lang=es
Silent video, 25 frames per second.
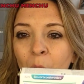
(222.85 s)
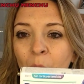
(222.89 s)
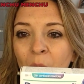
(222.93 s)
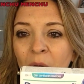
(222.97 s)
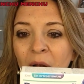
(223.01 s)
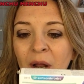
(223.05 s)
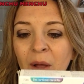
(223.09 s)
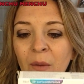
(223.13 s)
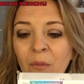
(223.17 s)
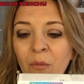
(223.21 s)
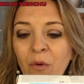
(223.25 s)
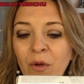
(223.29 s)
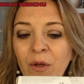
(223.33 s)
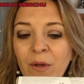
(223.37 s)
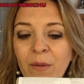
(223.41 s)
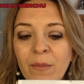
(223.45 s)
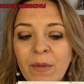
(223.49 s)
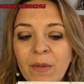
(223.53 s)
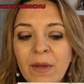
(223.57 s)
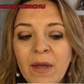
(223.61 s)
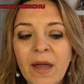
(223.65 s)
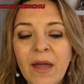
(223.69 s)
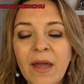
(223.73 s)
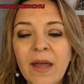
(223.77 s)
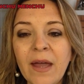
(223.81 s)
huele muy
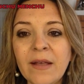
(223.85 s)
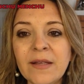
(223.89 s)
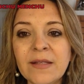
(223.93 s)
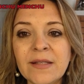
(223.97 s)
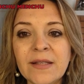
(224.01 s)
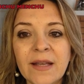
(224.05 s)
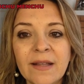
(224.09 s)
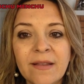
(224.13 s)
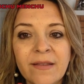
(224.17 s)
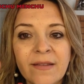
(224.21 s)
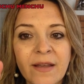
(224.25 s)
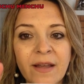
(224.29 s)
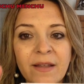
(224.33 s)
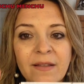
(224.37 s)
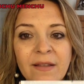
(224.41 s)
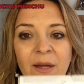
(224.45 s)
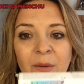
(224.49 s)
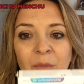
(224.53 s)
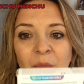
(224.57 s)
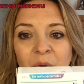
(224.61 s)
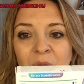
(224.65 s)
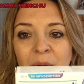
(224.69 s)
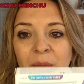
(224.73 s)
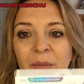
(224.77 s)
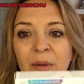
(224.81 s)
bien, se extiende
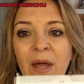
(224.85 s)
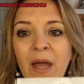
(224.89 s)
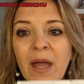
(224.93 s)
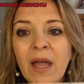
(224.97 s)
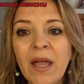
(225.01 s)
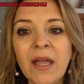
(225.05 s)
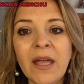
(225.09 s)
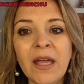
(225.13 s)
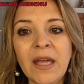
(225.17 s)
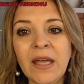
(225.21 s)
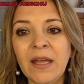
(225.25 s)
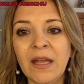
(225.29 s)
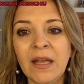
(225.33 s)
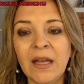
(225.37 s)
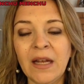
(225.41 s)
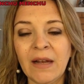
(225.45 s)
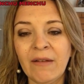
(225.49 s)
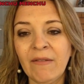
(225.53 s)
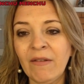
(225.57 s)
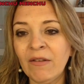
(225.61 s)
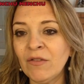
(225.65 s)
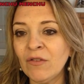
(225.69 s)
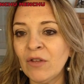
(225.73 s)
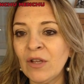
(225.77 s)
muy bien y, le,